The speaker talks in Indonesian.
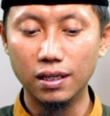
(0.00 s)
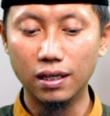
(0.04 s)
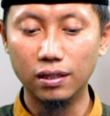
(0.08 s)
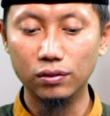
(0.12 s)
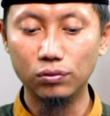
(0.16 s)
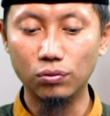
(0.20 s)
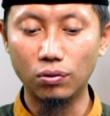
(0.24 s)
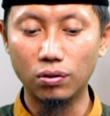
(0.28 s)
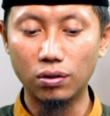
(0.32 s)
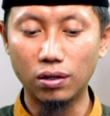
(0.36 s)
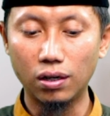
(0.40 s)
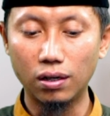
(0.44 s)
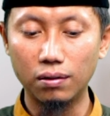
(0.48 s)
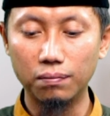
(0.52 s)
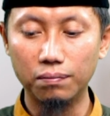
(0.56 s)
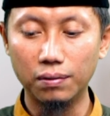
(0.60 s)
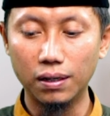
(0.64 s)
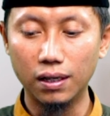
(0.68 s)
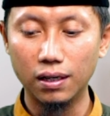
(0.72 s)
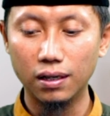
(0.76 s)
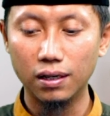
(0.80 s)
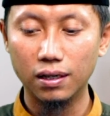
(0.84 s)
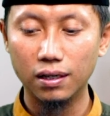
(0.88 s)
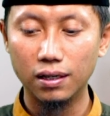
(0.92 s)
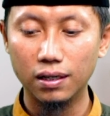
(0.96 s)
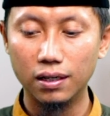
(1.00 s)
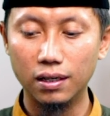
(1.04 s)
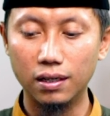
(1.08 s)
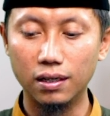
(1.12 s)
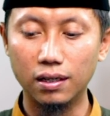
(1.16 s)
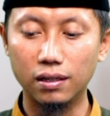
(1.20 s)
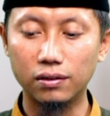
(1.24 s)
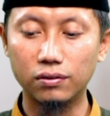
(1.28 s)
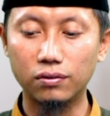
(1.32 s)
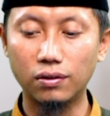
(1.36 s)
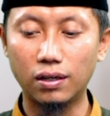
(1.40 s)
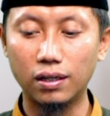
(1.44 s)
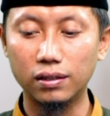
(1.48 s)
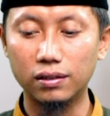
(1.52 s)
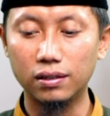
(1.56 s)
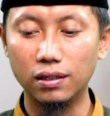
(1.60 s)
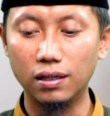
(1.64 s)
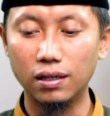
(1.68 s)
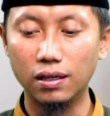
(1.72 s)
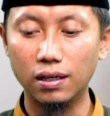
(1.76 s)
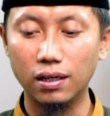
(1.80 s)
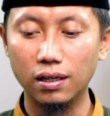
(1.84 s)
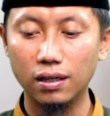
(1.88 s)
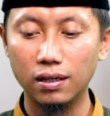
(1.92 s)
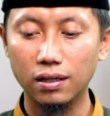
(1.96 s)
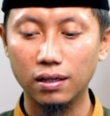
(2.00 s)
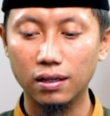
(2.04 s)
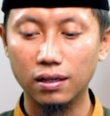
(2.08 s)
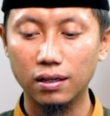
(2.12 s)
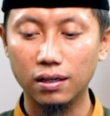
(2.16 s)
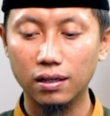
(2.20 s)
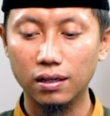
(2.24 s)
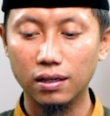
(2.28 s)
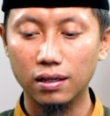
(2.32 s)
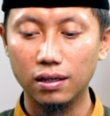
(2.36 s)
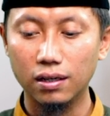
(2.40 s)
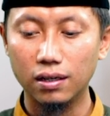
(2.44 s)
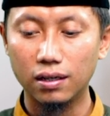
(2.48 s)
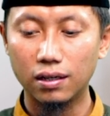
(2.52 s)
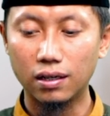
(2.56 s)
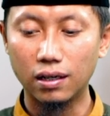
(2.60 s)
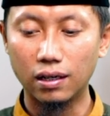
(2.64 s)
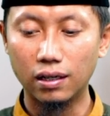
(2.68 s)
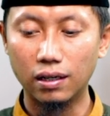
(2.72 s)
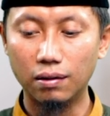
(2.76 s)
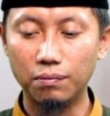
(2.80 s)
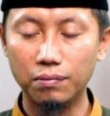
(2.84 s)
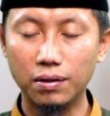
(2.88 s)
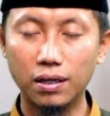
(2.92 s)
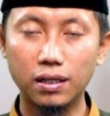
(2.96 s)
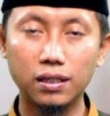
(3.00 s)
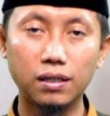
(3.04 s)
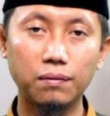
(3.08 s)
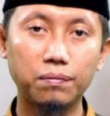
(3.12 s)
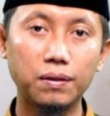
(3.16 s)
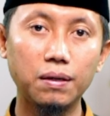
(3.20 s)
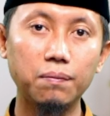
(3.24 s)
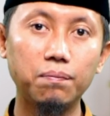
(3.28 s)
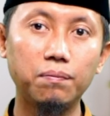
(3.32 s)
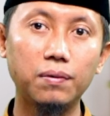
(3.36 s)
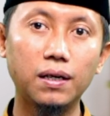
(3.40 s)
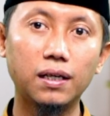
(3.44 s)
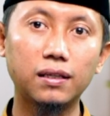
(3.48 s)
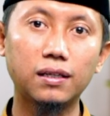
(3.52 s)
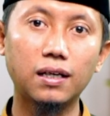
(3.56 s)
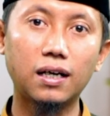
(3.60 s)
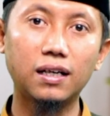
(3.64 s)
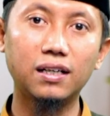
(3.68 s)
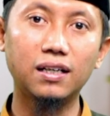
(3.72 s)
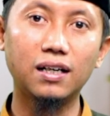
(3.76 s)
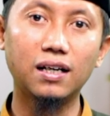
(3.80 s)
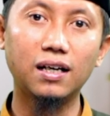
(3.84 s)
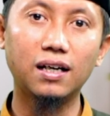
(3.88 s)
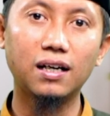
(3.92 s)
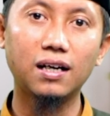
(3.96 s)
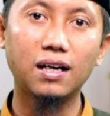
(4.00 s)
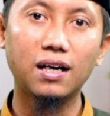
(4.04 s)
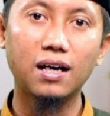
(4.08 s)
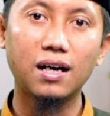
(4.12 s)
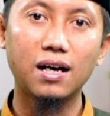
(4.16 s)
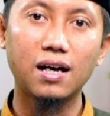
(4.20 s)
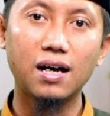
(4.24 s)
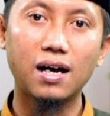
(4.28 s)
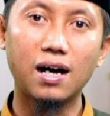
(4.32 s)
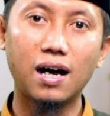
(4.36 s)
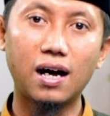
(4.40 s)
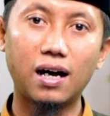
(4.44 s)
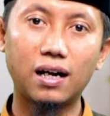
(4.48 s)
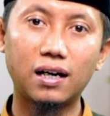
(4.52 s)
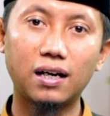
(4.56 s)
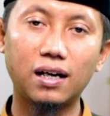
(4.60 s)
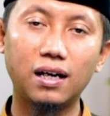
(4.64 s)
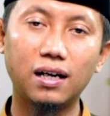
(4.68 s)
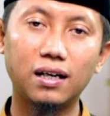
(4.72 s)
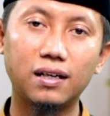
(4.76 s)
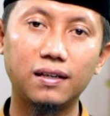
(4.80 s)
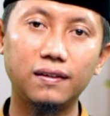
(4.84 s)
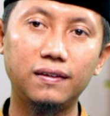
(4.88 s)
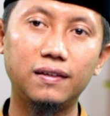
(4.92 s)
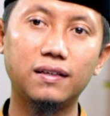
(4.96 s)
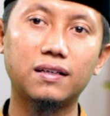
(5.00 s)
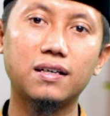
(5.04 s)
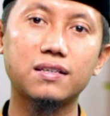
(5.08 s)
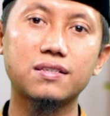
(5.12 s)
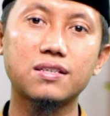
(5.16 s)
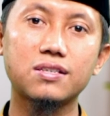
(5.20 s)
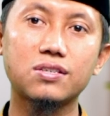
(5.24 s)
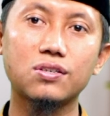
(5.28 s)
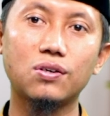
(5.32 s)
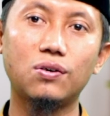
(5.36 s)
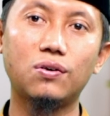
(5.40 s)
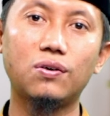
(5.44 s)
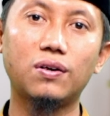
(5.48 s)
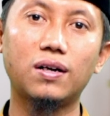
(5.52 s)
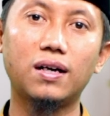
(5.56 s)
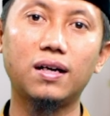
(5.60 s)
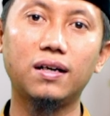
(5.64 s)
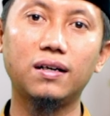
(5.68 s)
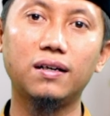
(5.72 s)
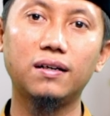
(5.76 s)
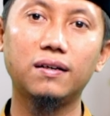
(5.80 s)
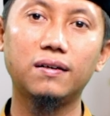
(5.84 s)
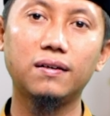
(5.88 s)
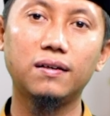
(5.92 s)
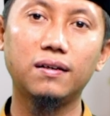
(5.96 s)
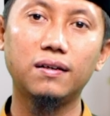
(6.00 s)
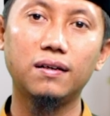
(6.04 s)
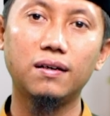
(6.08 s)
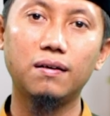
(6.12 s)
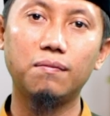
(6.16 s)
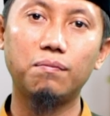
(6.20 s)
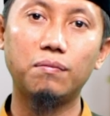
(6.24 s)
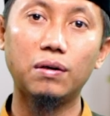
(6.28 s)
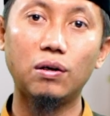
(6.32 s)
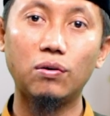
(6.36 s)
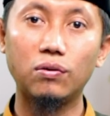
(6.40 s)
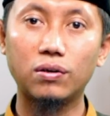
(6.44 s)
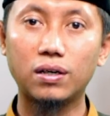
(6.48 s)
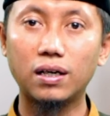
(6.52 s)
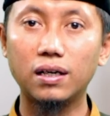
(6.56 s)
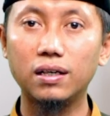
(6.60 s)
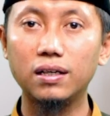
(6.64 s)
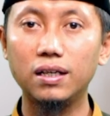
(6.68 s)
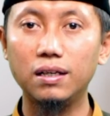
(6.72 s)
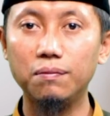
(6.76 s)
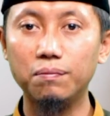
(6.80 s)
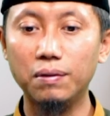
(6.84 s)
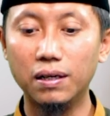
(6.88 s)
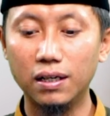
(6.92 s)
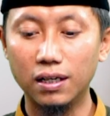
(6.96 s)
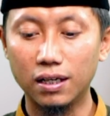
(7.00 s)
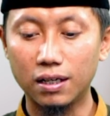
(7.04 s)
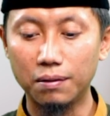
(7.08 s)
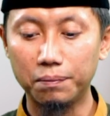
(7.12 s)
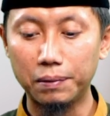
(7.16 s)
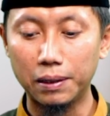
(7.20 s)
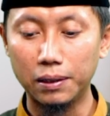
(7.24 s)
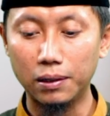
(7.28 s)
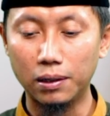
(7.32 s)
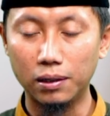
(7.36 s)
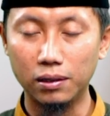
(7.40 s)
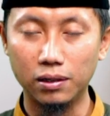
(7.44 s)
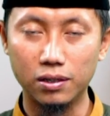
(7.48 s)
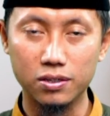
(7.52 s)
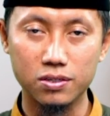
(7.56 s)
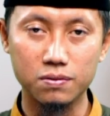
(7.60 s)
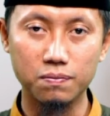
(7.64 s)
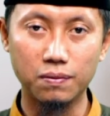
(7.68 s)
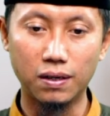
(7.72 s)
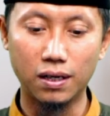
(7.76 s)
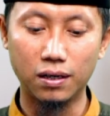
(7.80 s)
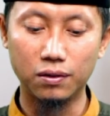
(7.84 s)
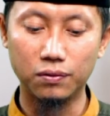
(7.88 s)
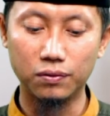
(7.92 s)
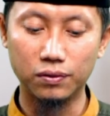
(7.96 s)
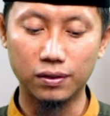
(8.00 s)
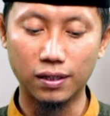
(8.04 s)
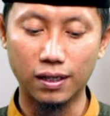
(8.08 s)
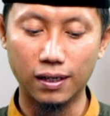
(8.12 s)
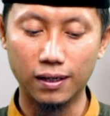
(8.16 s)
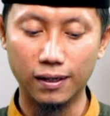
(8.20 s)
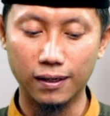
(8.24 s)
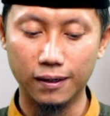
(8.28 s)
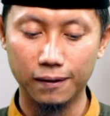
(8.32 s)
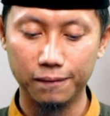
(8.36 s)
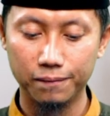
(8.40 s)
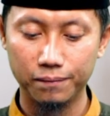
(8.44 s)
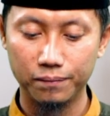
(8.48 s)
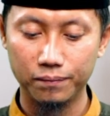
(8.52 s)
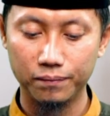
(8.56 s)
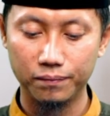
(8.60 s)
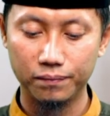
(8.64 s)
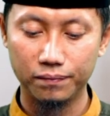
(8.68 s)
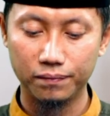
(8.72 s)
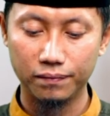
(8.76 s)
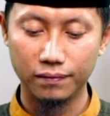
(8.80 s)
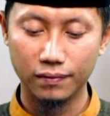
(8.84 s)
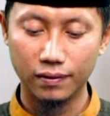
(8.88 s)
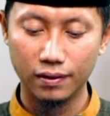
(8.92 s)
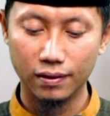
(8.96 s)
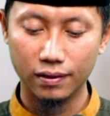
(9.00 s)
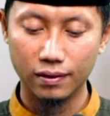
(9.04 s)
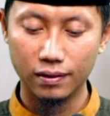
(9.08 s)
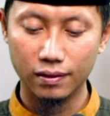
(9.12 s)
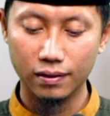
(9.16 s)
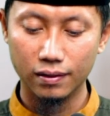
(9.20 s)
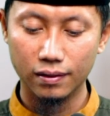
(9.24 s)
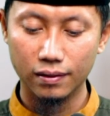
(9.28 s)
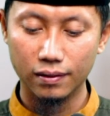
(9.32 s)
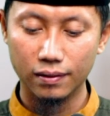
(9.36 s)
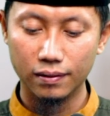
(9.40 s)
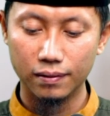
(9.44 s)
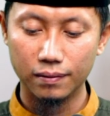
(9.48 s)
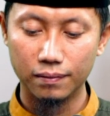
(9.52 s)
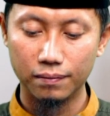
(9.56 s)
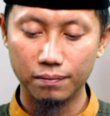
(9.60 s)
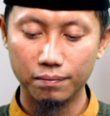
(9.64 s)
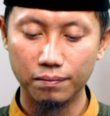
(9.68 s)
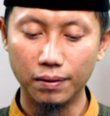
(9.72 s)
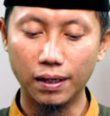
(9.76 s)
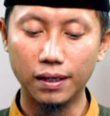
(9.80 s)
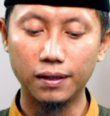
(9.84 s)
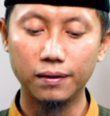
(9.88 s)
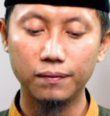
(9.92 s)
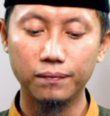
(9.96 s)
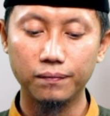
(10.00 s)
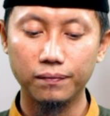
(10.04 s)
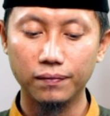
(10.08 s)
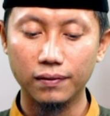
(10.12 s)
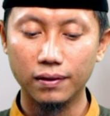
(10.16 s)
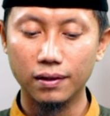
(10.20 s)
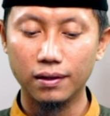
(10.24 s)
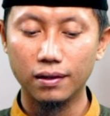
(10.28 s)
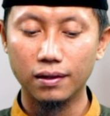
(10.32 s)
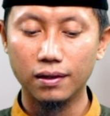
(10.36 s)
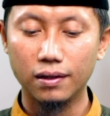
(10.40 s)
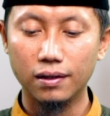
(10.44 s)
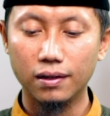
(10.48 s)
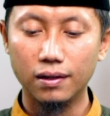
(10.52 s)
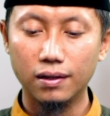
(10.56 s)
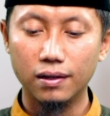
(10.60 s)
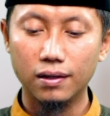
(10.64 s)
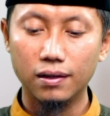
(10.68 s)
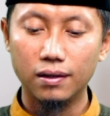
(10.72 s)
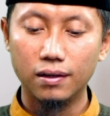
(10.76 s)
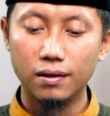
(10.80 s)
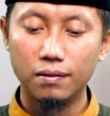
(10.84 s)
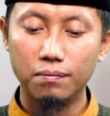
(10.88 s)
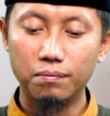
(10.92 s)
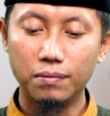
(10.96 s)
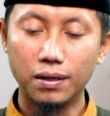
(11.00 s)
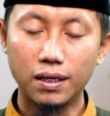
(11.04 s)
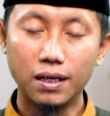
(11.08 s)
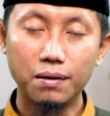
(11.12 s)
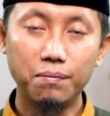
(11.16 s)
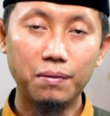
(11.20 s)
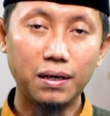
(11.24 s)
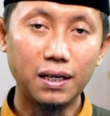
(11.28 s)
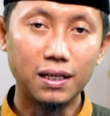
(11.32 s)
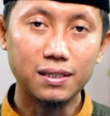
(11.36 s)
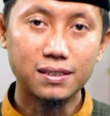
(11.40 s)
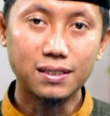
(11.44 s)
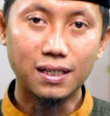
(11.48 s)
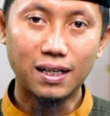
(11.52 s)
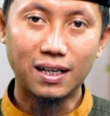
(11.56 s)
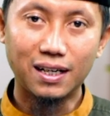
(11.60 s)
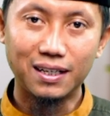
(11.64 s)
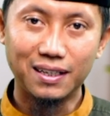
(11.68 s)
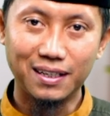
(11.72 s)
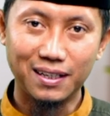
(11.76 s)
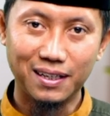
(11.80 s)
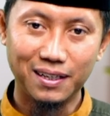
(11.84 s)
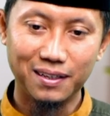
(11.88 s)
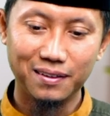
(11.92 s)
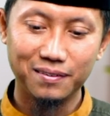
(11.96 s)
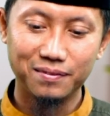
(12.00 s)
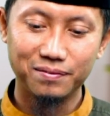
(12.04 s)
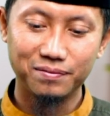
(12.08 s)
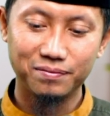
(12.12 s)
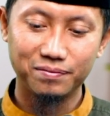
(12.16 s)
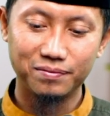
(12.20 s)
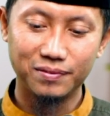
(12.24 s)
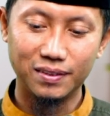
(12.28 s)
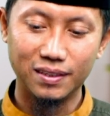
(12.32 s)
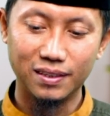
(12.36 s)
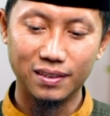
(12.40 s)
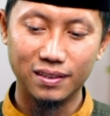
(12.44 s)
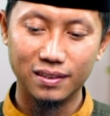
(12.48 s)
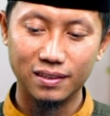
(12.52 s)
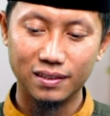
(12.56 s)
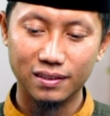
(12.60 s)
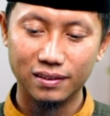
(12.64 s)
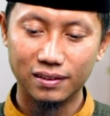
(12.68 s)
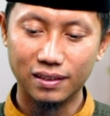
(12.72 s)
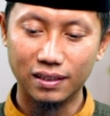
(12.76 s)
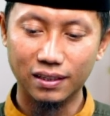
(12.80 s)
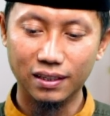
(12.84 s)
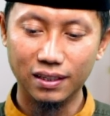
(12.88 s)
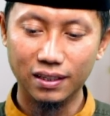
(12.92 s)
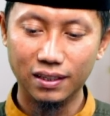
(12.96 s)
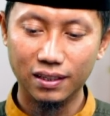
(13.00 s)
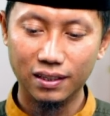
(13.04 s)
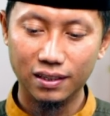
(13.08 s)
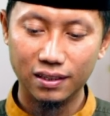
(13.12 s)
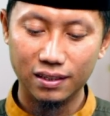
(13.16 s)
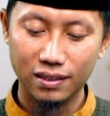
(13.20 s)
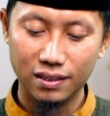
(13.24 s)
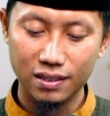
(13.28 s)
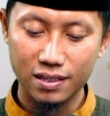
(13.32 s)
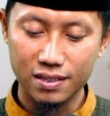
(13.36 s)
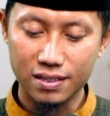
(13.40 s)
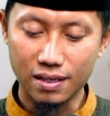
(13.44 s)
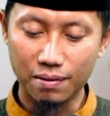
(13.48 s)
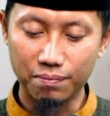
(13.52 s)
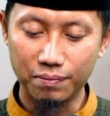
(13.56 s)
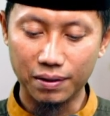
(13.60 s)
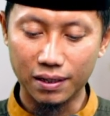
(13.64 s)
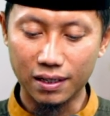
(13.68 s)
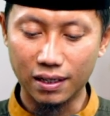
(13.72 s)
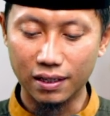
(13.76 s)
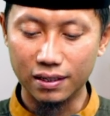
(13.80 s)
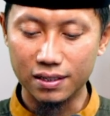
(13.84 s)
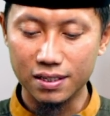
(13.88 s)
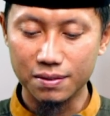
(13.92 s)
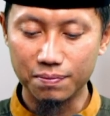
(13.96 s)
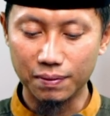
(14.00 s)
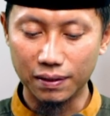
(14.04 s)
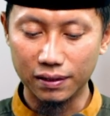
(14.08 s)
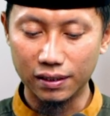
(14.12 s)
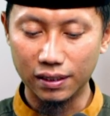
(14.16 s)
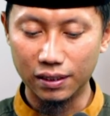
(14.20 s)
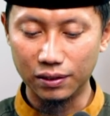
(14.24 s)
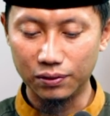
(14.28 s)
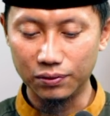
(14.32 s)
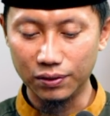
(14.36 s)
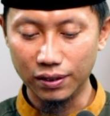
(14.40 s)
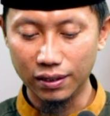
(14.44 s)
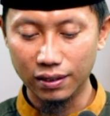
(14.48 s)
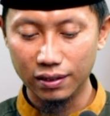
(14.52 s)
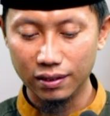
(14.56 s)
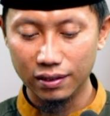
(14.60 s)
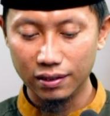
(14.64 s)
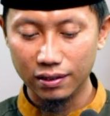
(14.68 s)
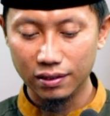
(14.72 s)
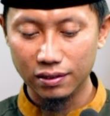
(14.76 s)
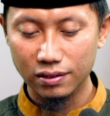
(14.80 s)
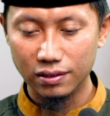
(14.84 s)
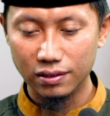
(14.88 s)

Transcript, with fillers: jihadur ragbah ila taatillah karena menghadap kiblat adalah arah ketika seseorang melakukan ibadah kepada Allah Subhanahu wa taala. Baik. Bagaimana caranya? Ya, tadi disampaikan seperti itu ya.